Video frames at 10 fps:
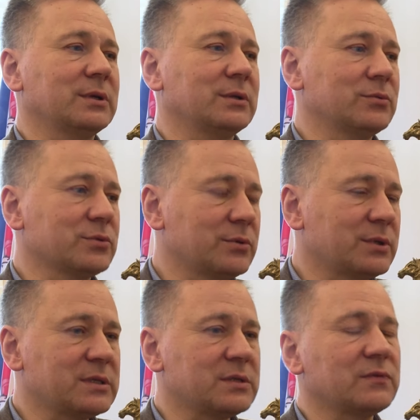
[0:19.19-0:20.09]
e, dużą
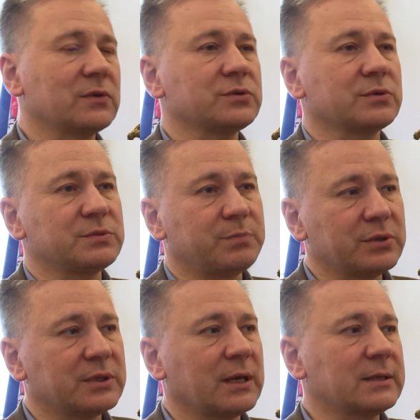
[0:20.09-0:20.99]
intensywnością
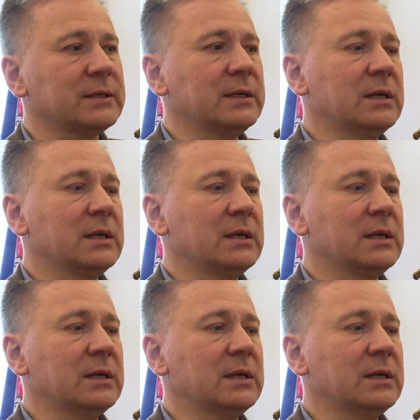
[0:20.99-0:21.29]
spotkań,